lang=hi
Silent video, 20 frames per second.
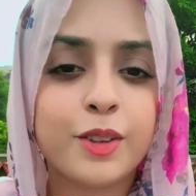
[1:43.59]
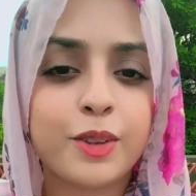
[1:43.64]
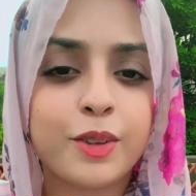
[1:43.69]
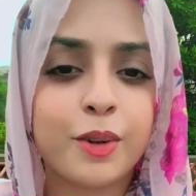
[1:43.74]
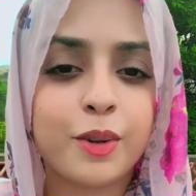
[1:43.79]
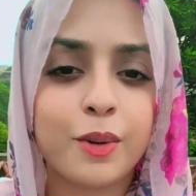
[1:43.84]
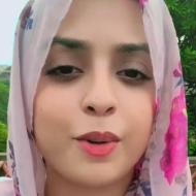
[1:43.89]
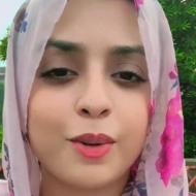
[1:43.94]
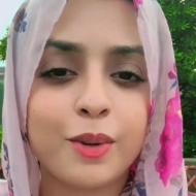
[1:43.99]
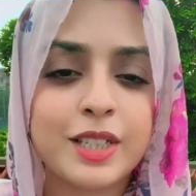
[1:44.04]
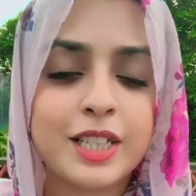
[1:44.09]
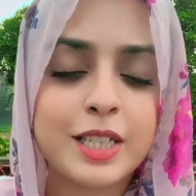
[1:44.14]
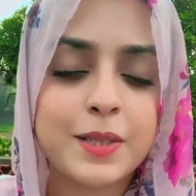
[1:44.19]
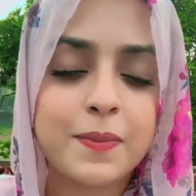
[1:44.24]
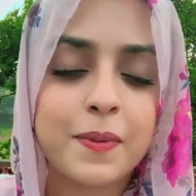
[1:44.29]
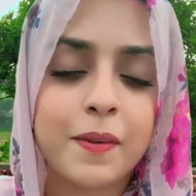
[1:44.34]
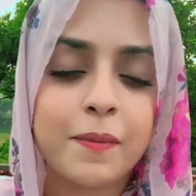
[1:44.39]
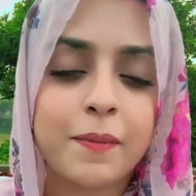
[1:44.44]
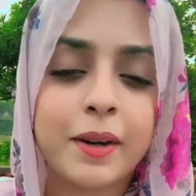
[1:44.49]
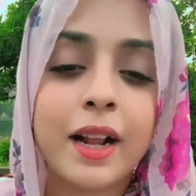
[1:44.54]
तो जिस
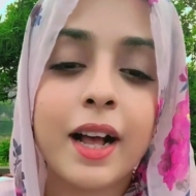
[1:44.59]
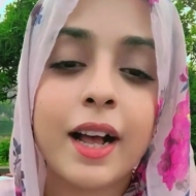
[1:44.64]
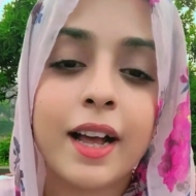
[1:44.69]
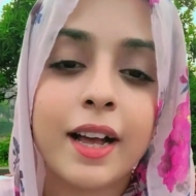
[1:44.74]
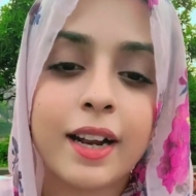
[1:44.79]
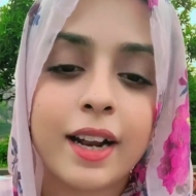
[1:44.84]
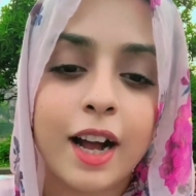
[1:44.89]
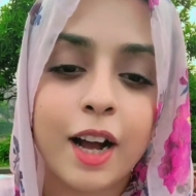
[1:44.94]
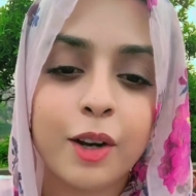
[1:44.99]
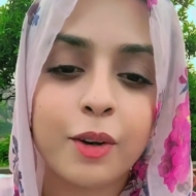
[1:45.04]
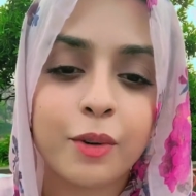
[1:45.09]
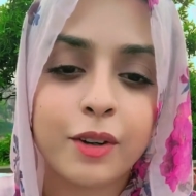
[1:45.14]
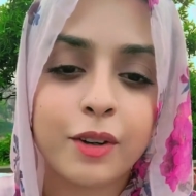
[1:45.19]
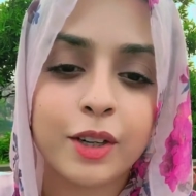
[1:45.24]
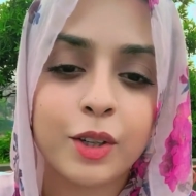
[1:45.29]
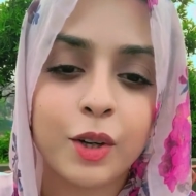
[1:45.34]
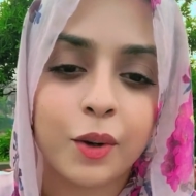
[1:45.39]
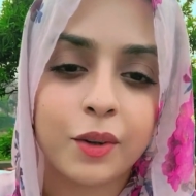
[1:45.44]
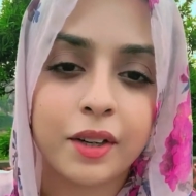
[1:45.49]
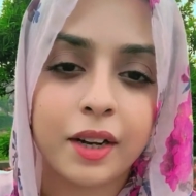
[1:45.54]
पर बड़ा हैरान होकर
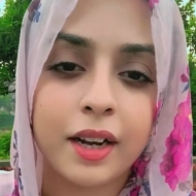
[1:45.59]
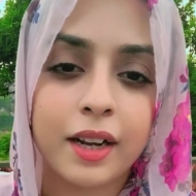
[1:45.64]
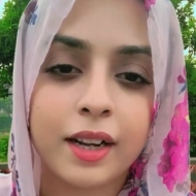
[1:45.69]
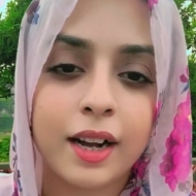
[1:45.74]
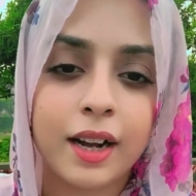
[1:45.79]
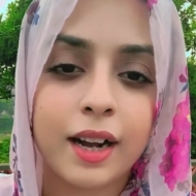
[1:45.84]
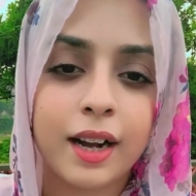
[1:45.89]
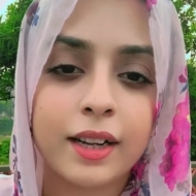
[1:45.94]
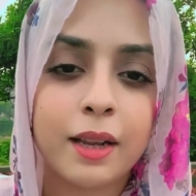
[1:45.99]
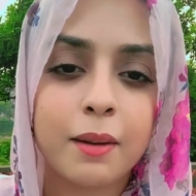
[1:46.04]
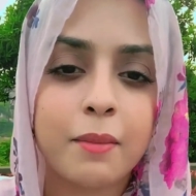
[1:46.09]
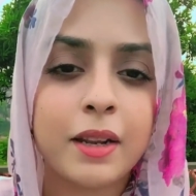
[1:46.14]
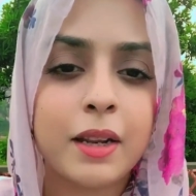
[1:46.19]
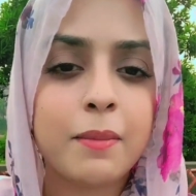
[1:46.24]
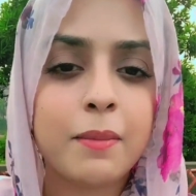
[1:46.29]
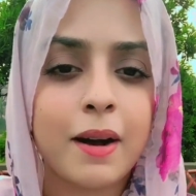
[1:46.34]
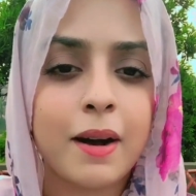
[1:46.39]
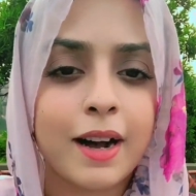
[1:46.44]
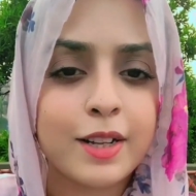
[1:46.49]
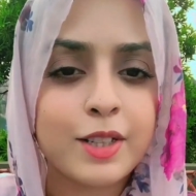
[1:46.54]
डॉक्टर ने कहा कि मेरी
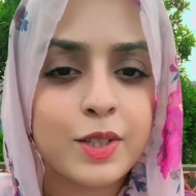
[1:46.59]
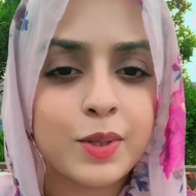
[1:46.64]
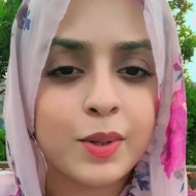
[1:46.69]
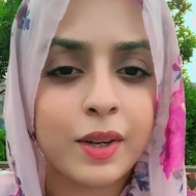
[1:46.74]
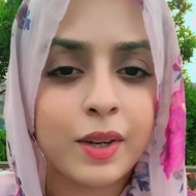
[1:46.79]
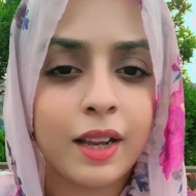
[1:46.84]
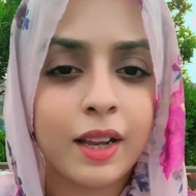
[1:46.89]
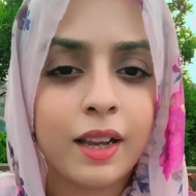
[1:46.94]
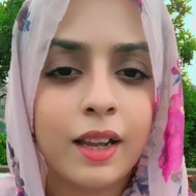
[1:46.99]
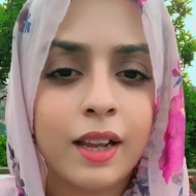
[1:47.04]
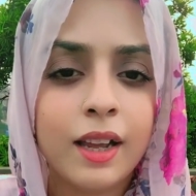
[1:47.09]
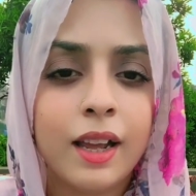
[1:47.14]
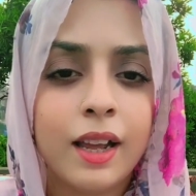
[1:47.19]
बात सुने